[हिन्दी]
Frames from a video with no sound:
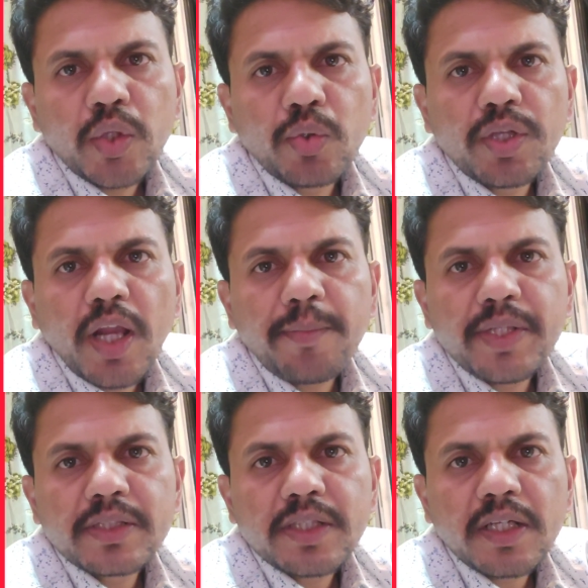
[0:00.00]
क्योंकि
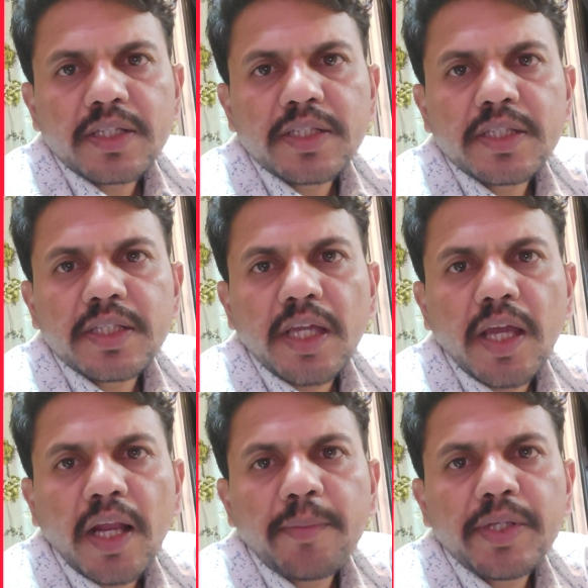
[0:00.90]
रामायण सागर जी के
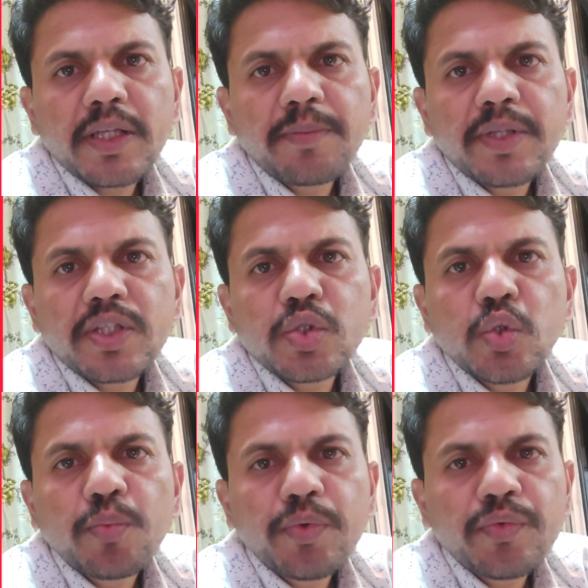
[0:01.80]
रामायण के प्रति
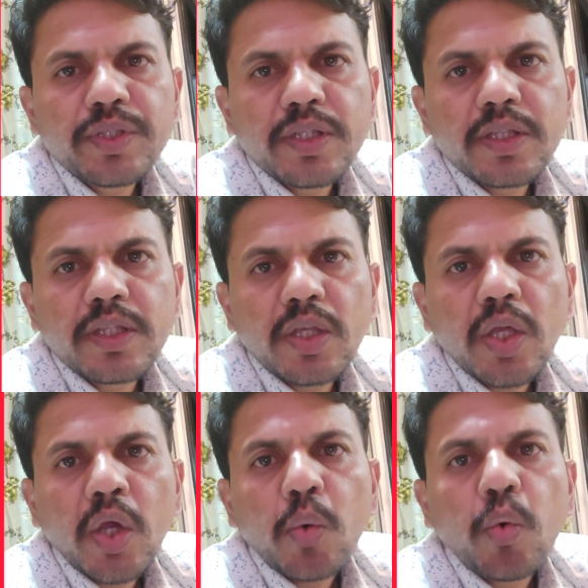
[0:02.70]
जो भी विजन थे
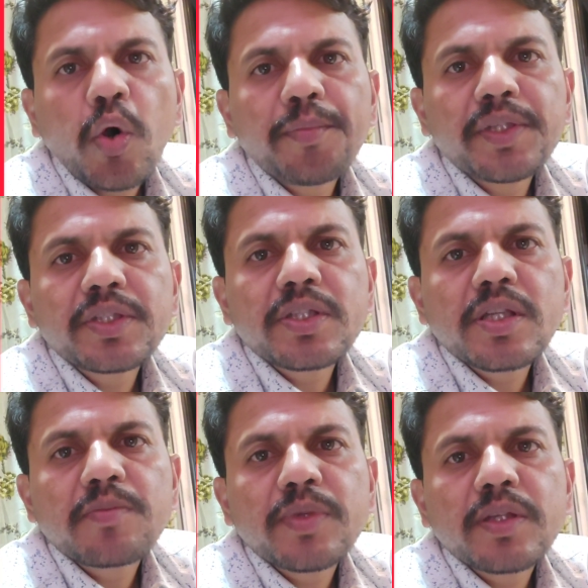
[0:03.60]
वो हमें सीरियल
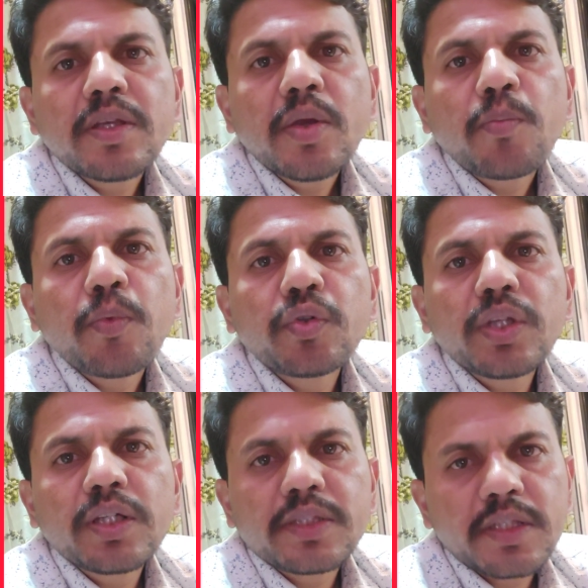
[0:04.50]
में बहुत ही
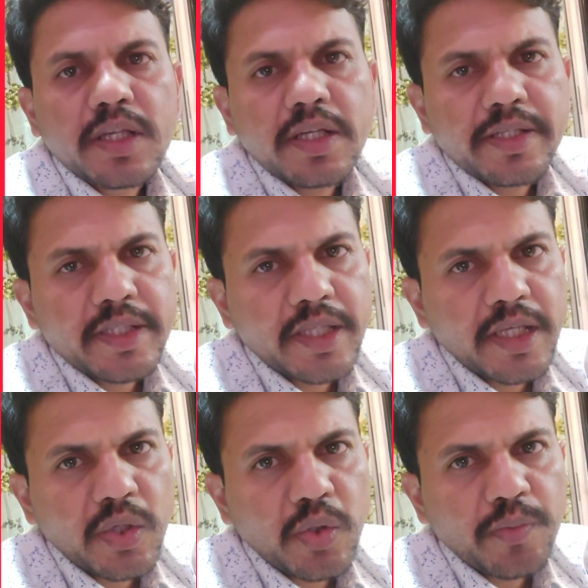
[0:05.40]
अच्छे तरीके से
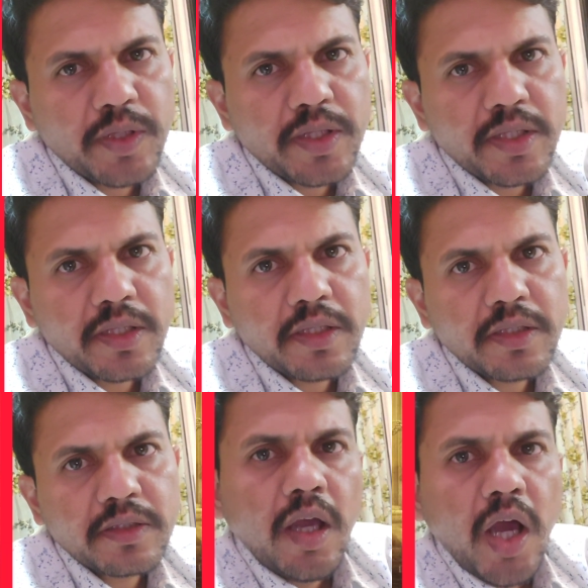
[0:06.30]
देखने को मिले थे
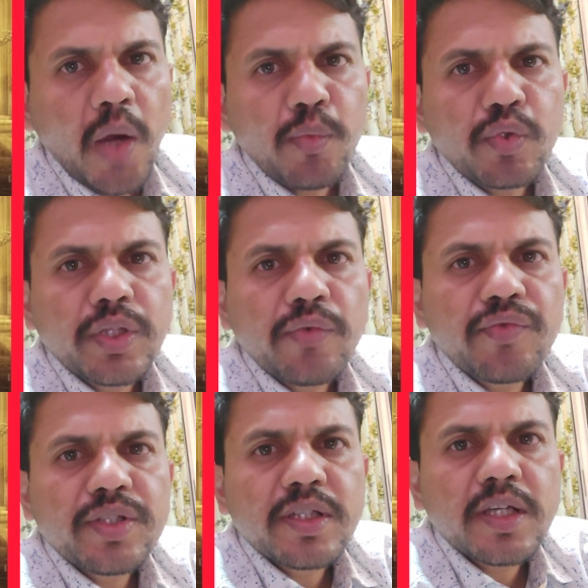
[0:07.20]
हम उनके
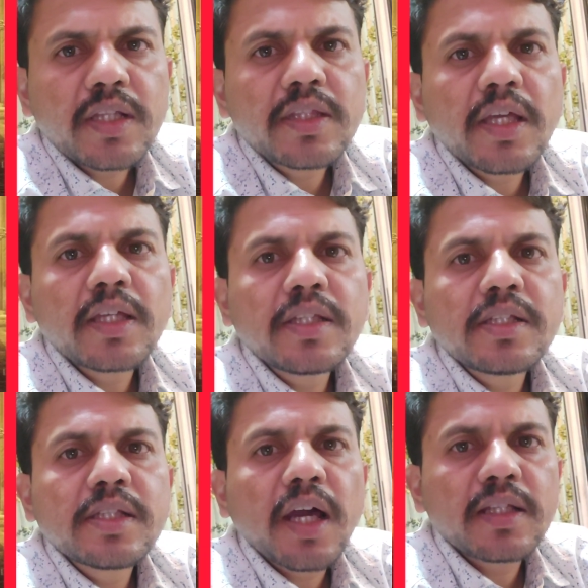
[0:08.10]
विजन का तहे दिल
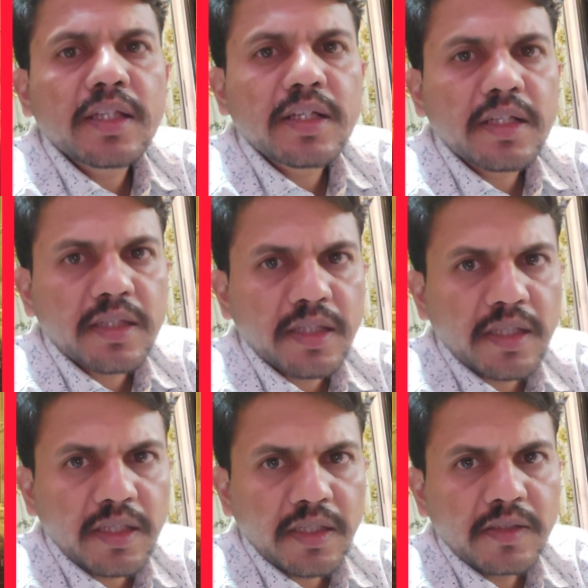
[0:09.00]
से आदर करते हैं